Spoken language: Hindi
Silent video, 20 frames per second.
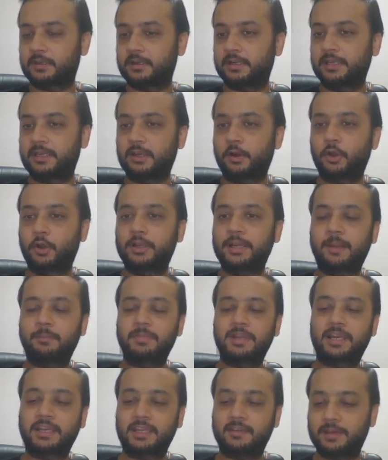ठीक है और
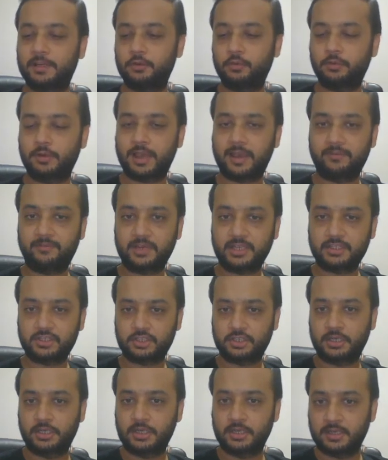लैमडा की वैल्यू
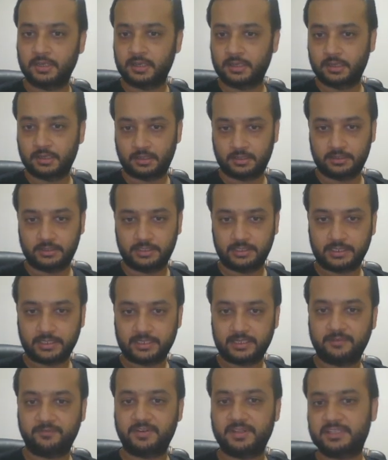एवरेज दी
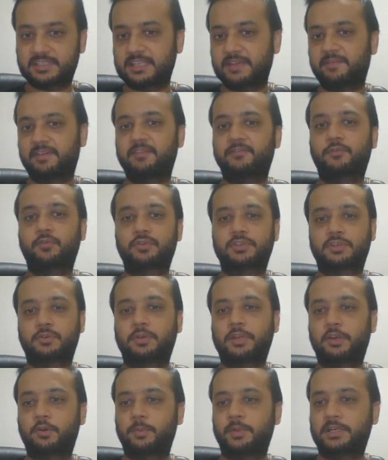गई है वन सेवन फोर जीरो
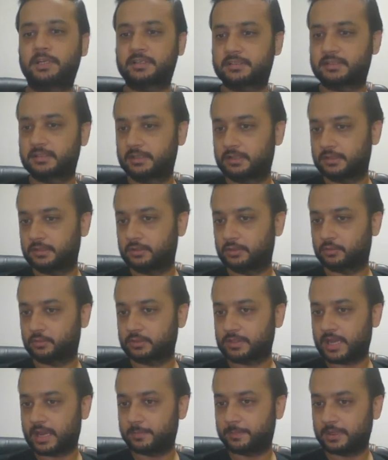नाइनोमीटर्स
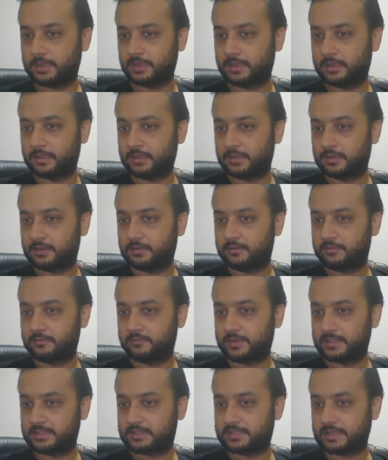तो यहाँ पे
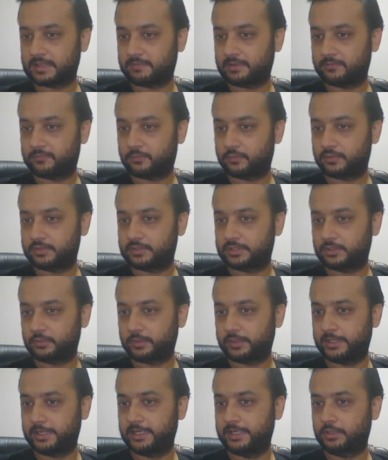वन सेवन फोर
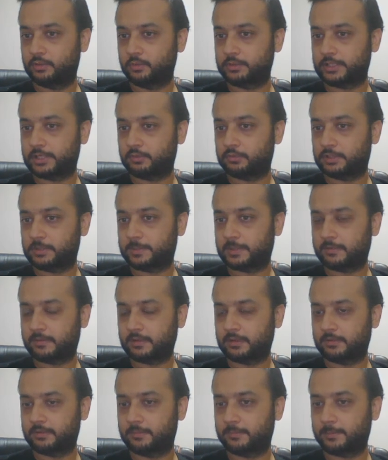जीरो इंटू टेन टू
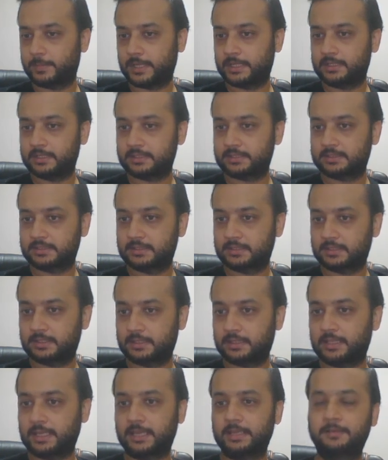दावर माइनस
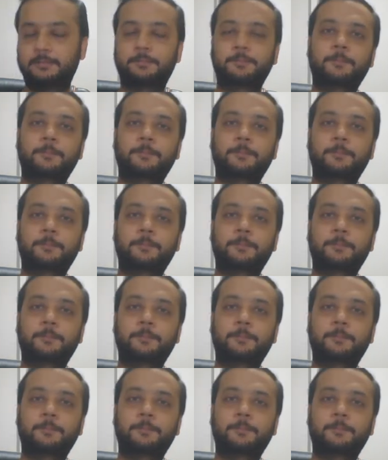नाइन